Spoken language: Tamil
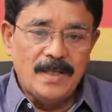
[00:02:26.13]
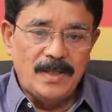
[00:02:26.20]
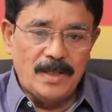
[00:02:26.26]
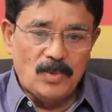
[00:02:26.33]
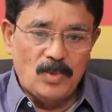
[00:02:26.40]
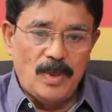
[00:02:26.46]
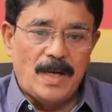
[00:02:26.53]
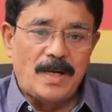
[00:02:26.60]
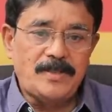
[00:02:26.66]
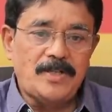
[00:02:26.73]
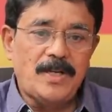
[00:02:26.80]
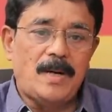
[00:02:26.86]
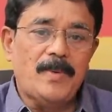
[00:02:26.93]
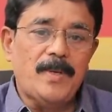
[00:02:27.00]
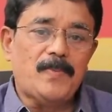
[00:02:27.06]
இந்த
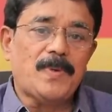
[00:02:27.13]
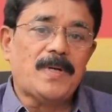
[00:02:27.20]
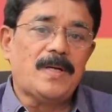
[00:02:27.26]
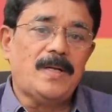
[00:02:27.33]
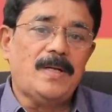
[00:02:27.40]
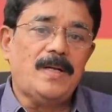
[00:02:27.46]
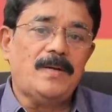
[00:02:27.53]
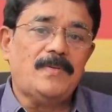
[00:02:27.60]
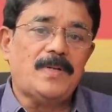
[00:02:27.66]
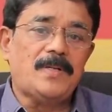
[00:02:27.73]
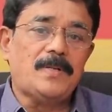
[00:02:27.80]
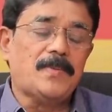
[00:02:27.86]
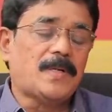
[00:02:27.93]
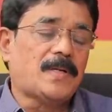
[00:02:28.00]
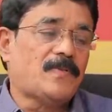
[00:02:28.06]
உள்ளாட்சி அமைப்புகளிலே
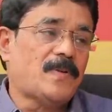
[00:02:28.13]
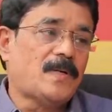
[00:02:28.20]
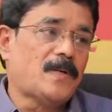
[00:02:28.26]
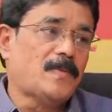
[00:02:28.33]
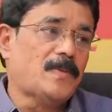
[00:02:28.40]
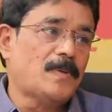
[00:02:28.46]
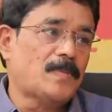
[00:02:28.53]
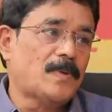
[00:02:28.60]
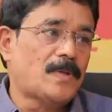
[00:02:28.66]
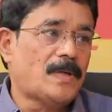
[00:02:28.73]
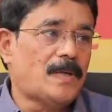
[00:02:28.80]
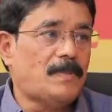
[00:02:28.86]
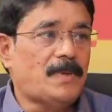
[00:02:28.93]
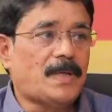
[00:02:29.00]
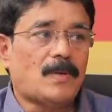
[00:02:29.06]
வெற்றி பெற வேண்டும்
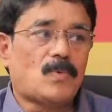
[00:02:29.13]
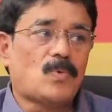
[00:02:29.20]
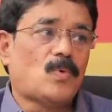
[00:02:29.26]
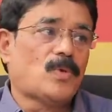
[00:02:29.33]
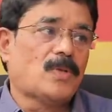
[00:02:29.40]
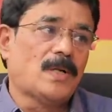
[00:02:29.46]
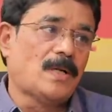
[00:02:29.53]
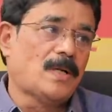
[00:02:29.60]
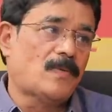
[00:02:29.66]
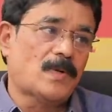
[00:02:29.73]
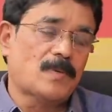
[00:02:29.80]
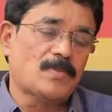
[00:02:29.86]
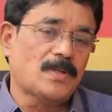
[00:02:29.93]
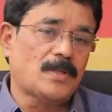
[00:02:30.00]
என்பதில் மிக கூடுதல் கவனம்